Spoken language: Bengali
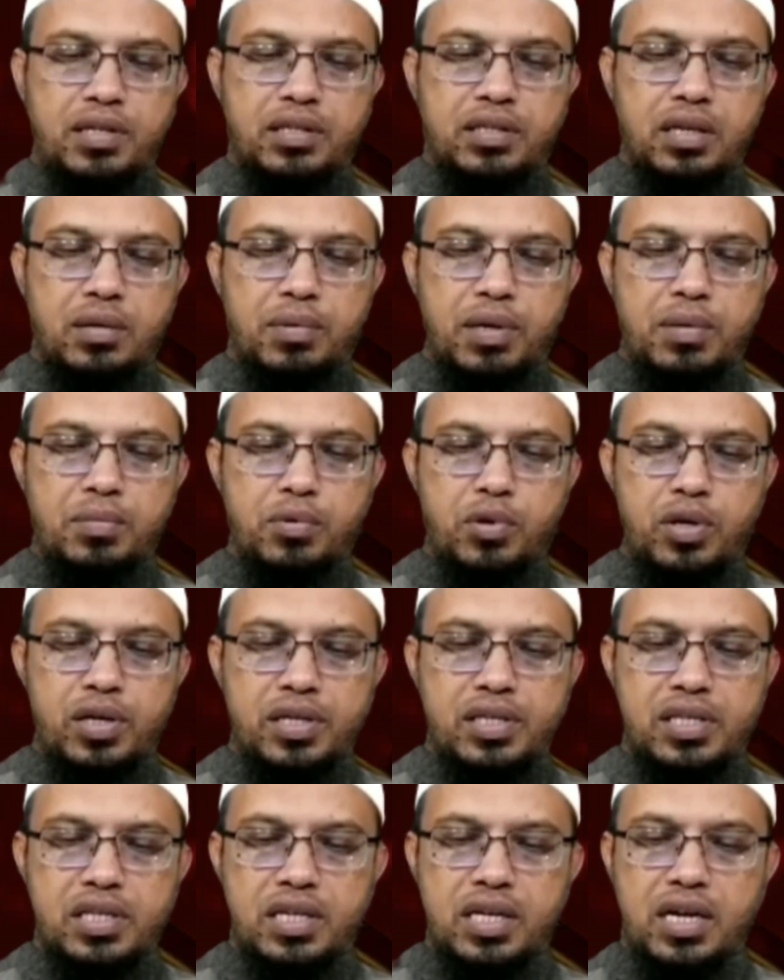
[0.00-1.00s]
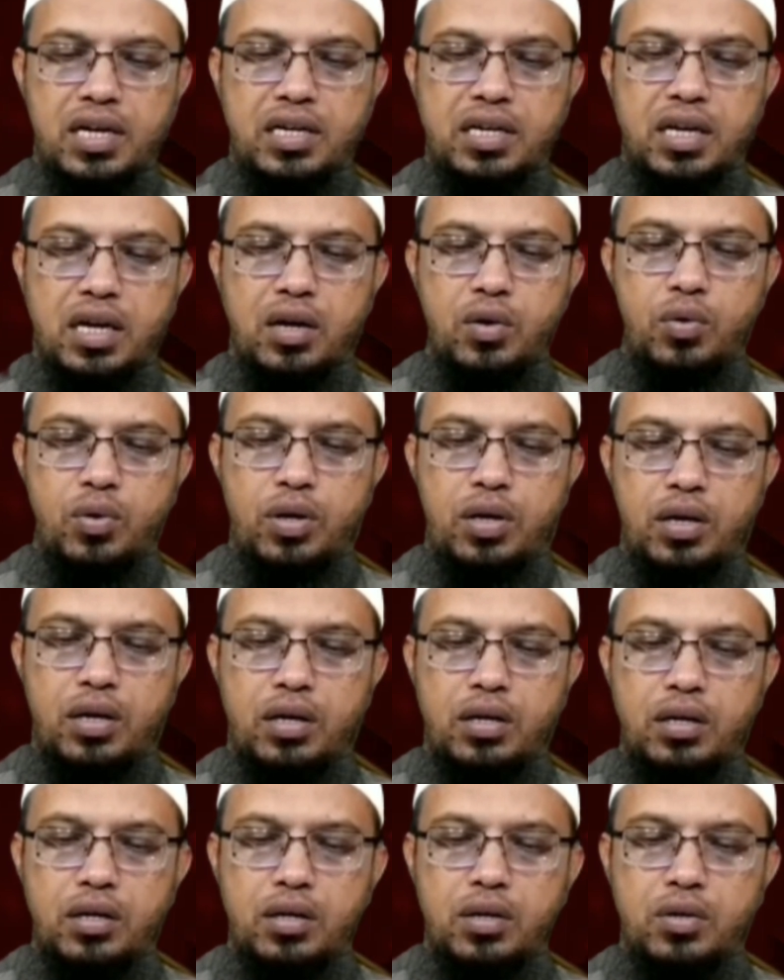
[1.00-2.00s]
আমার জামাই বলে সিগারেট খাওয়া
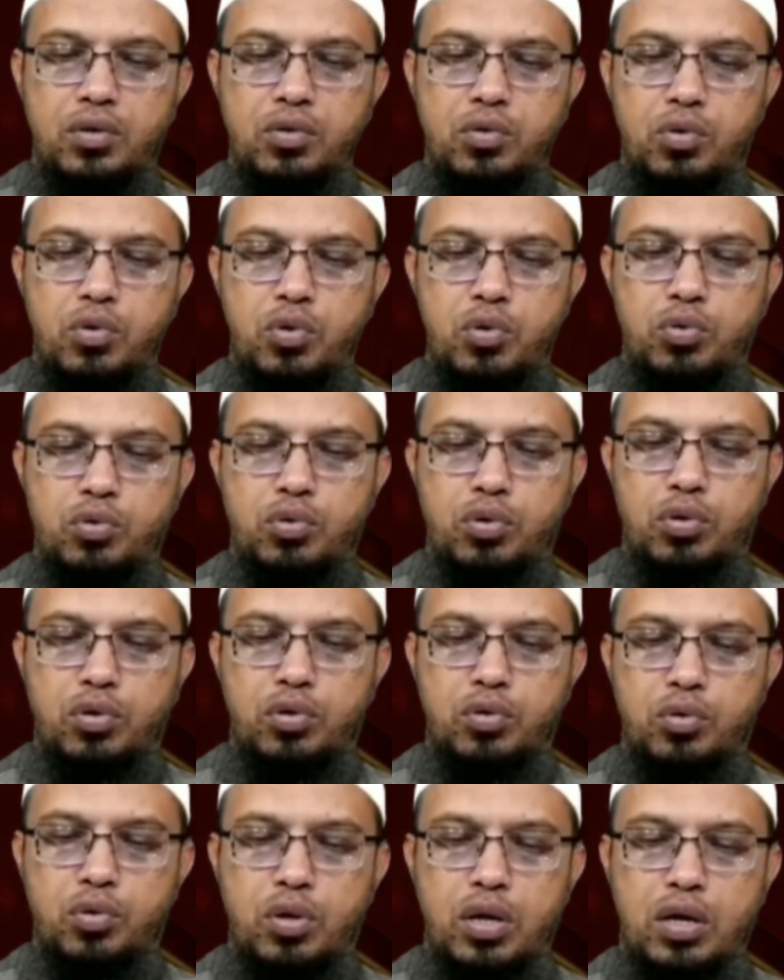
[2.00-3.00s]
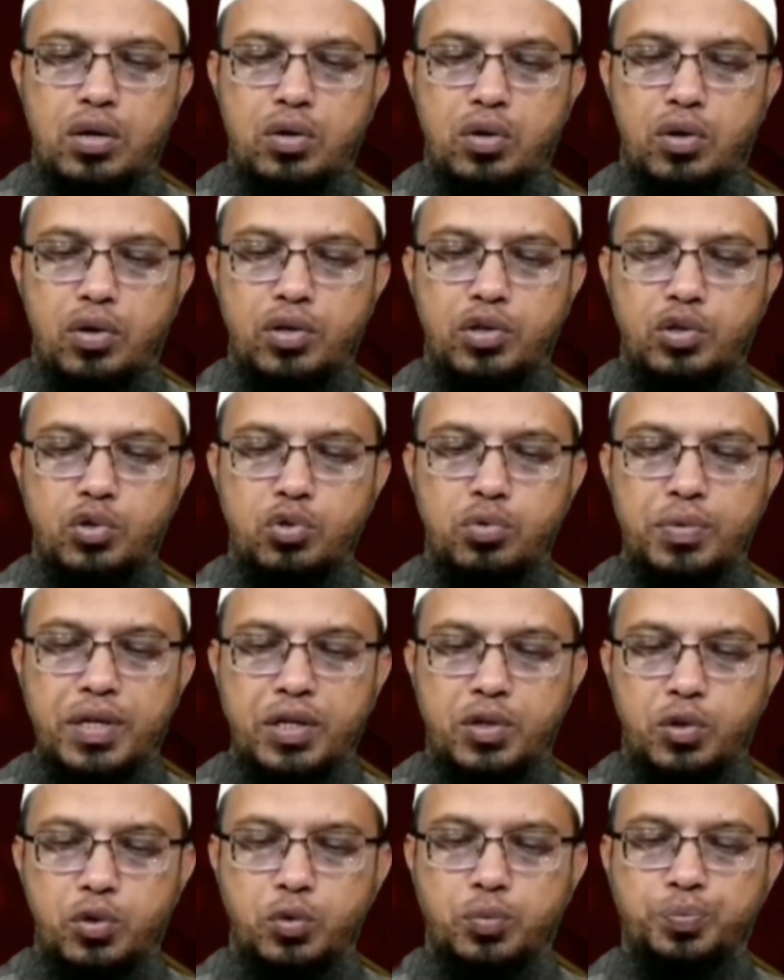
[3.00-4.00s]
গুরুতর গুনাহ নয় শুধু
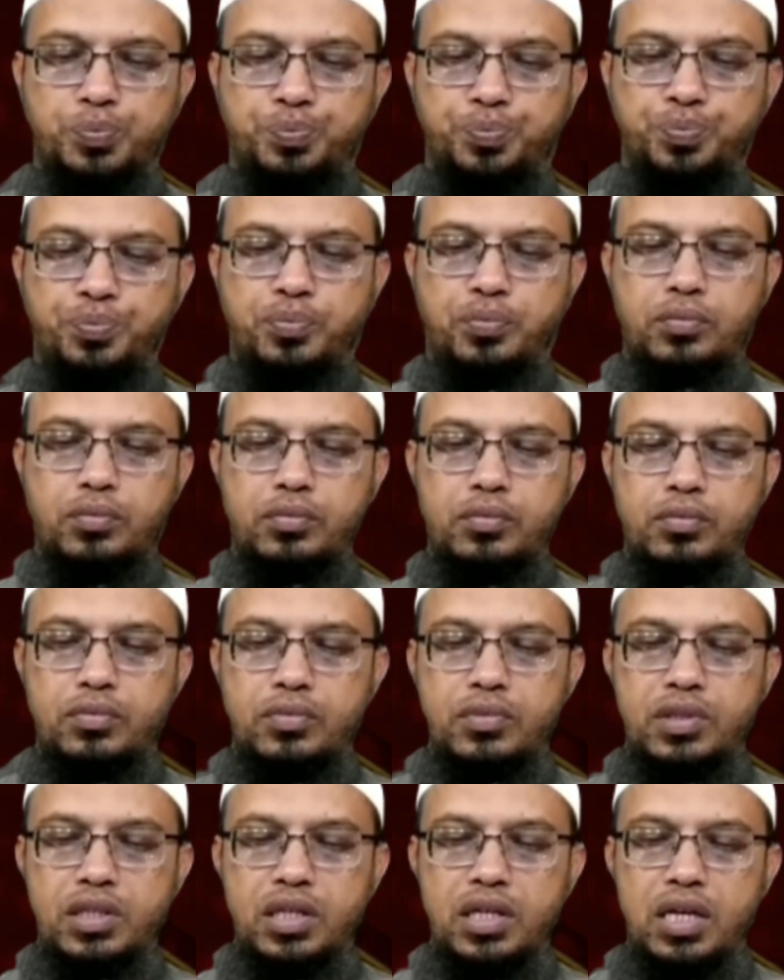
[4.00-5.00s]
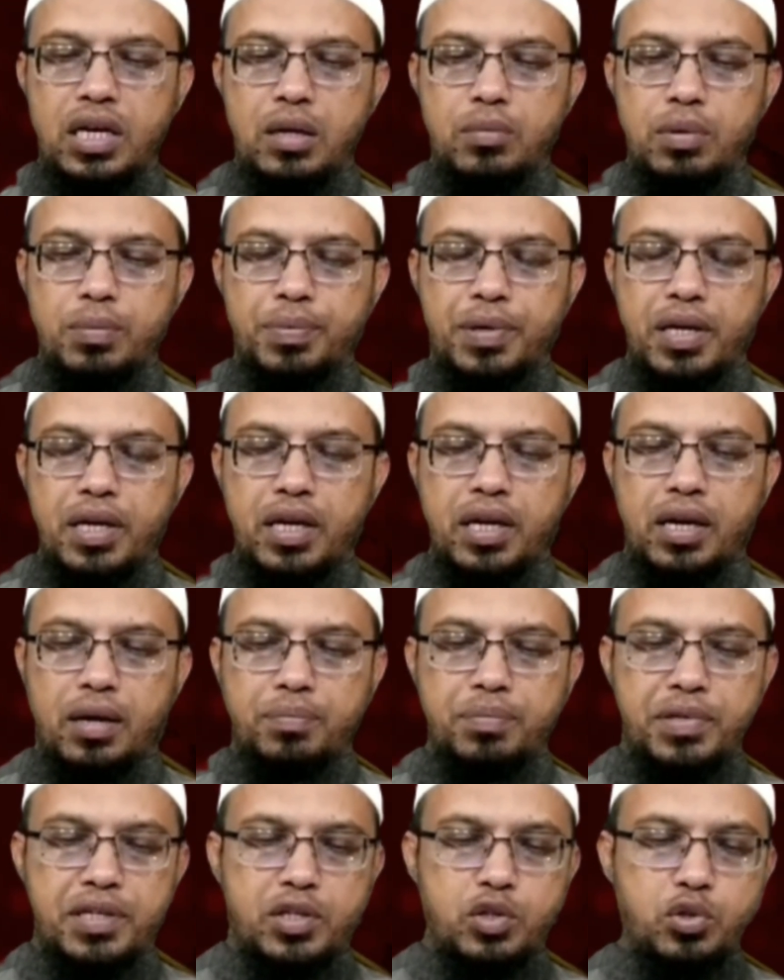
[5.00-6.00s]
মাকরু এ ব্যাপারে
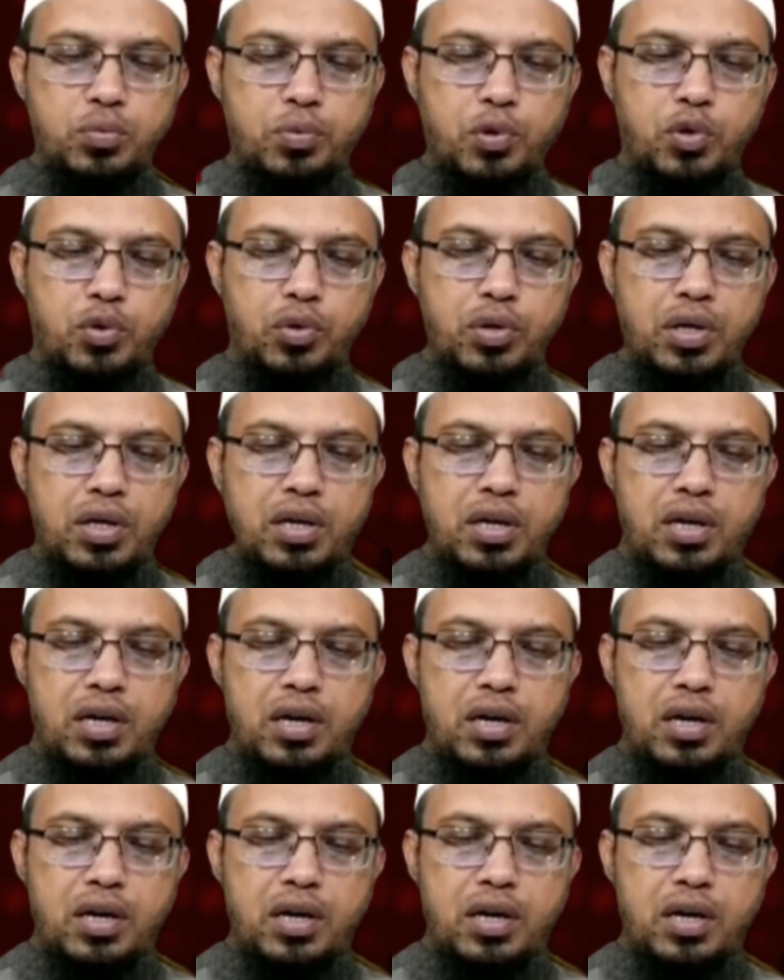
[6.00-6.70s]
আপনি কিছু বলুন